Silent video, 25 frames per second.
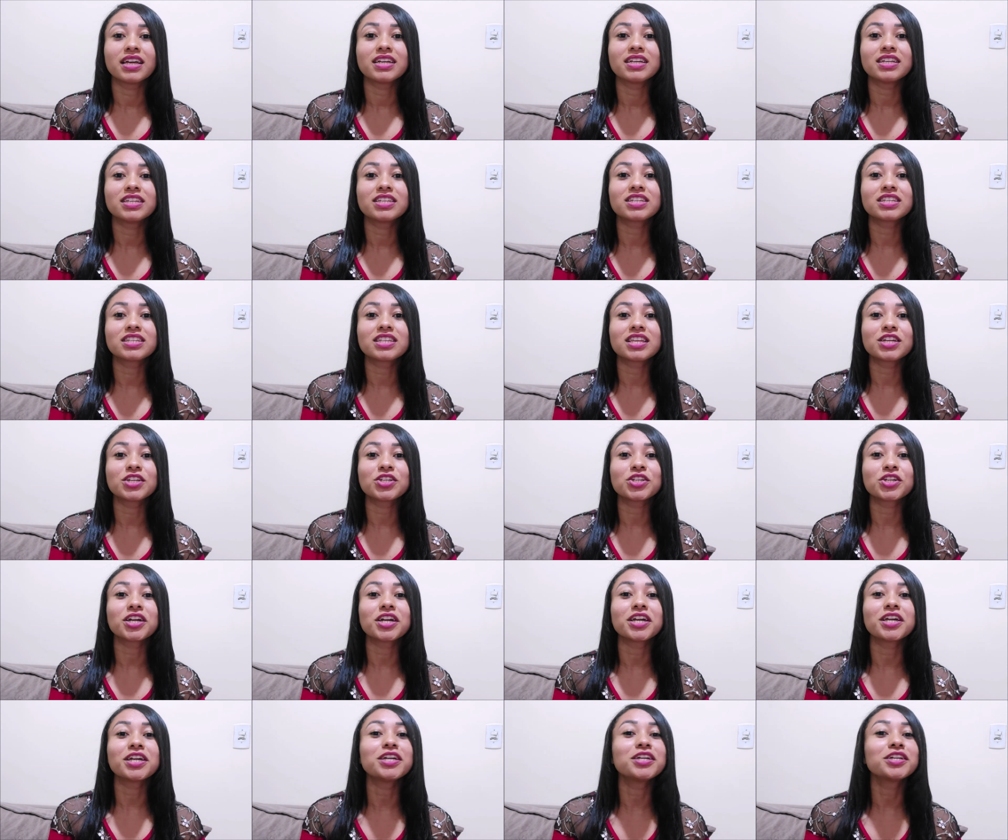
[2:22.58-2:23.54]

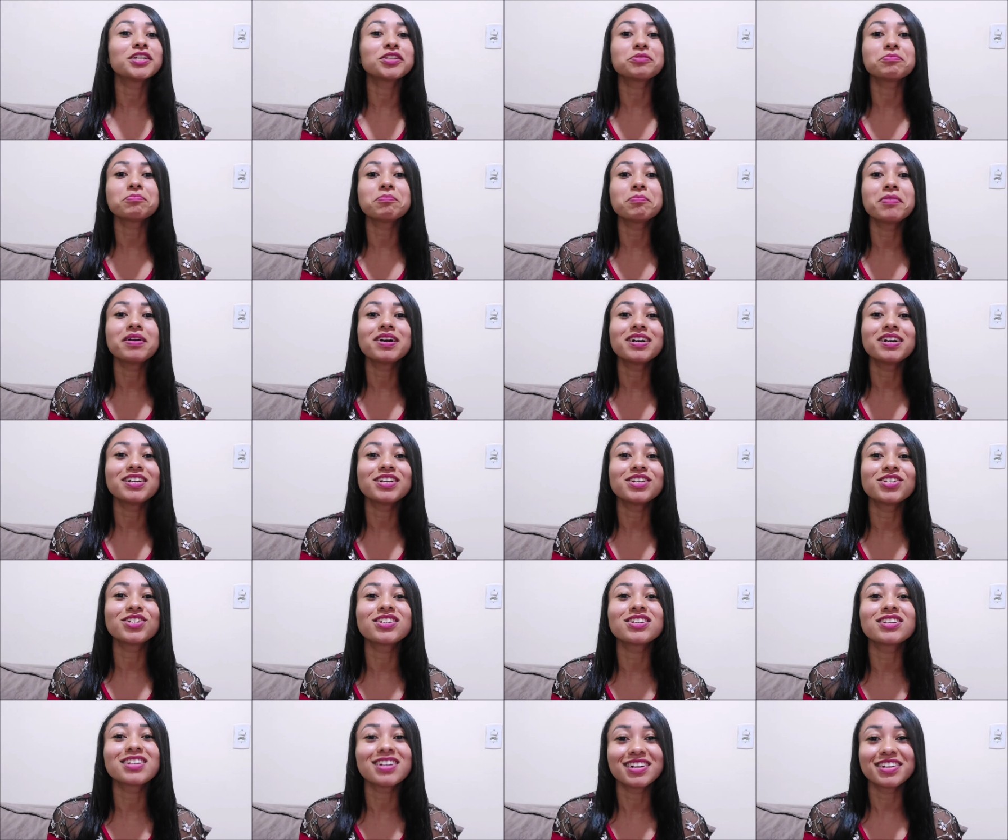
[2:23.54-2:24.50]
esteja
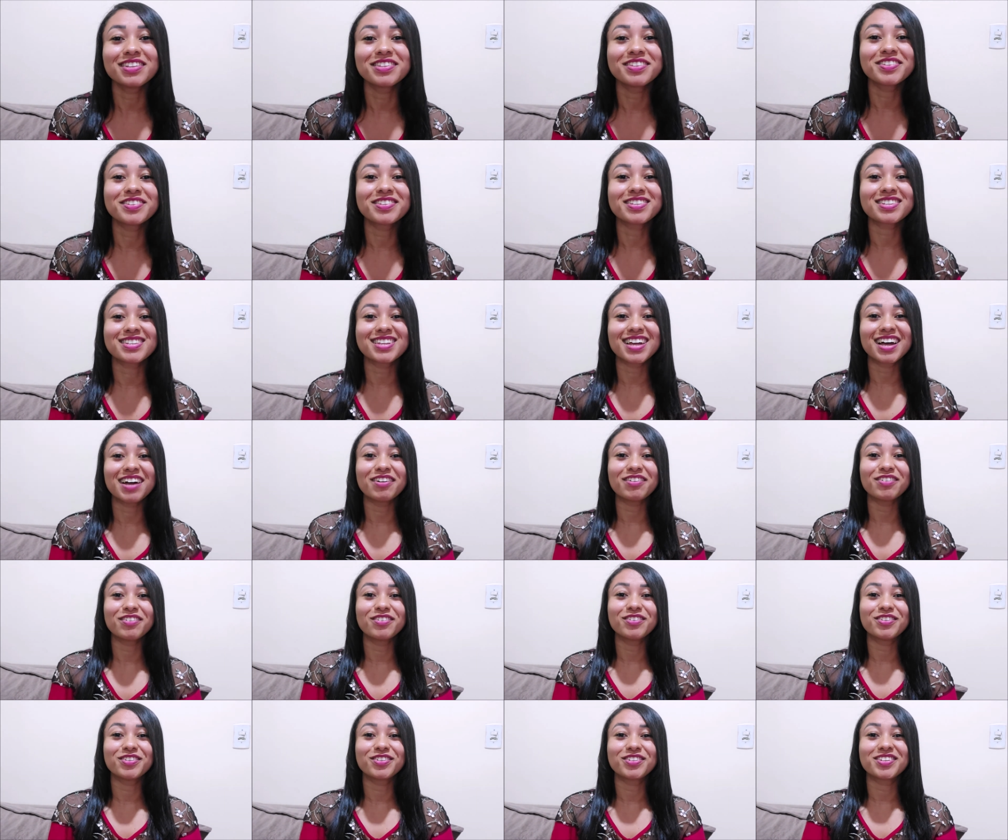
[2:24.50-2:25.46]
esbanjando
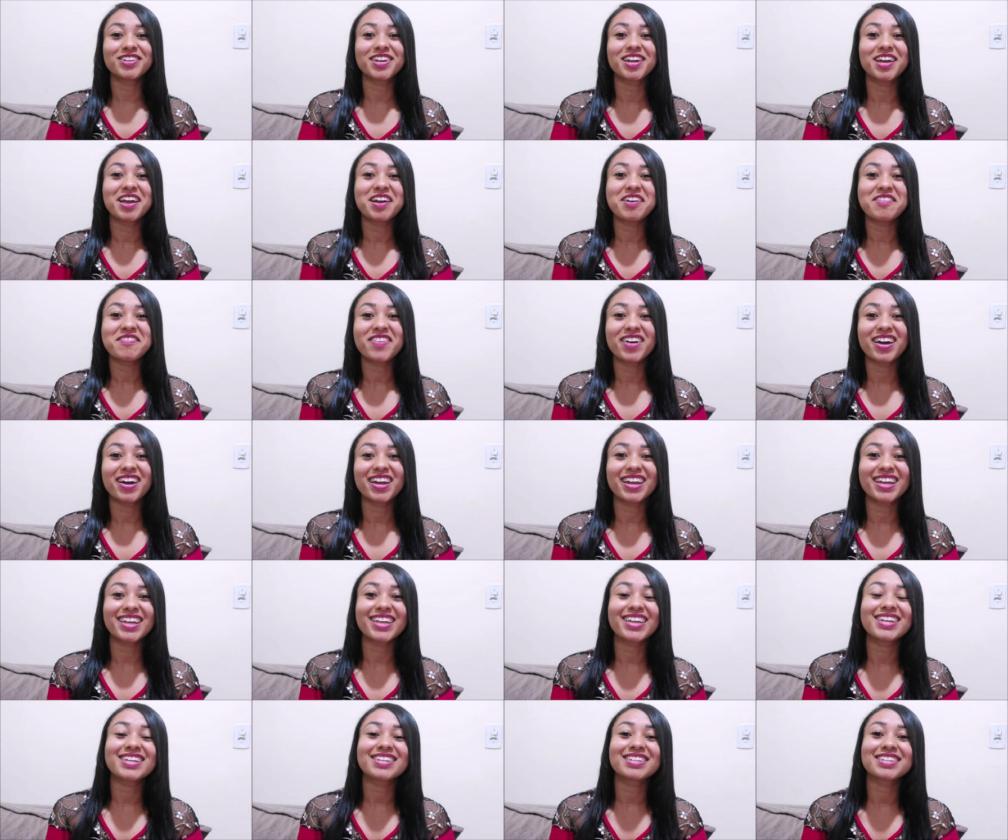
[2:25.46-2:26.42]
saúde para
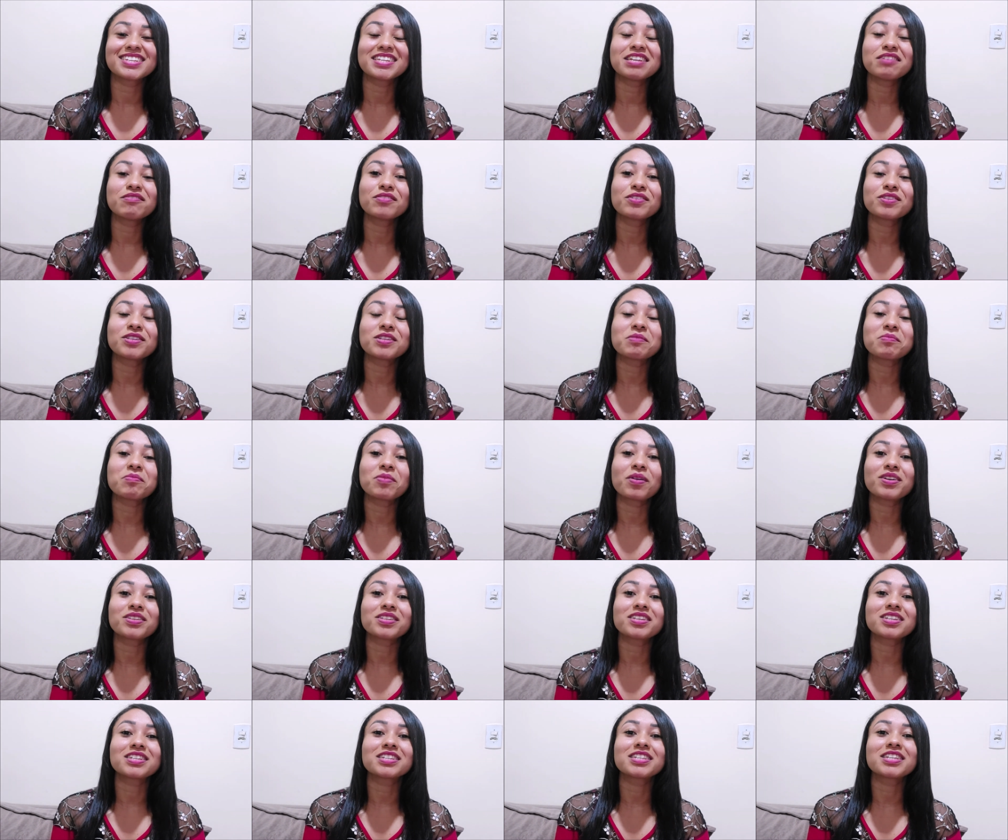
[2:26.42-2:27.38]
que assim você
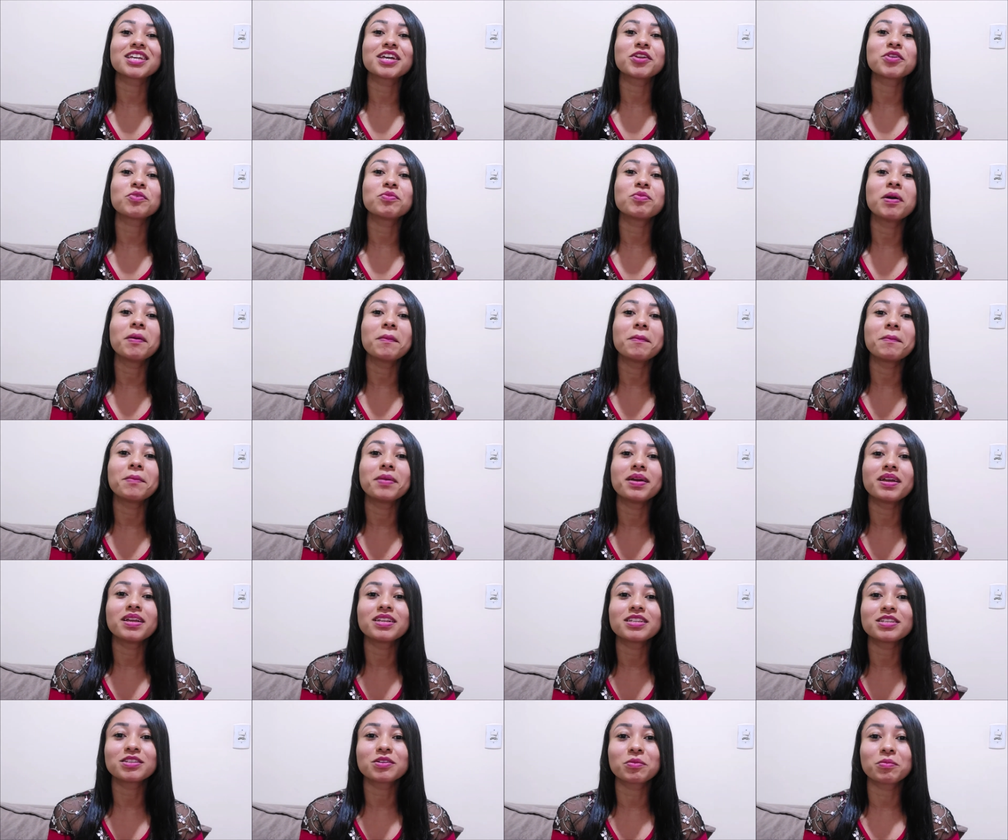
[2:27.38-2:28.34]
possa ser uma
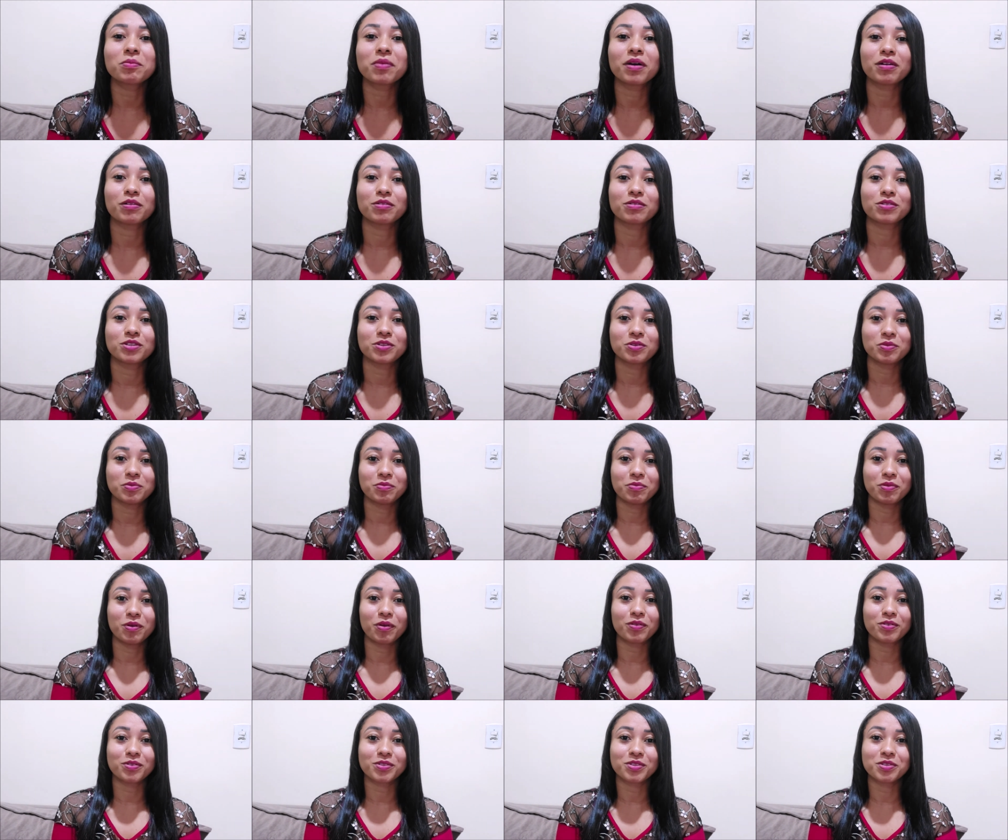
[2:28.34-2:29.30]
bênção para o seu
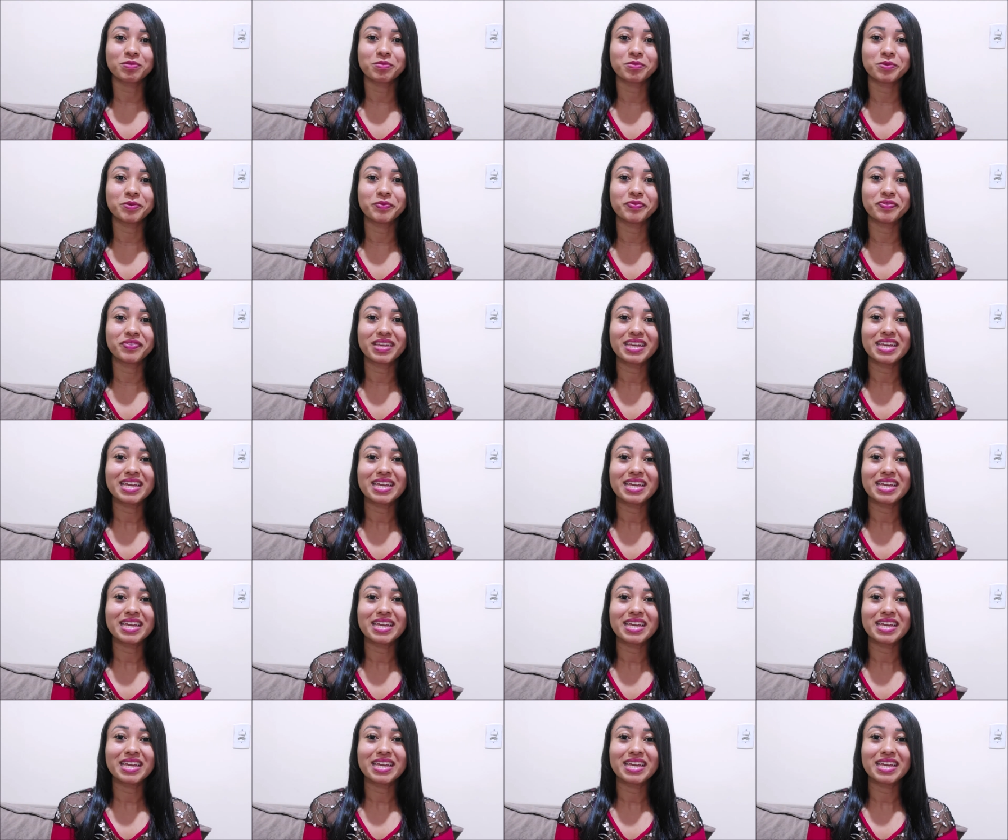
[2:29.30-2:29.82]
próximo.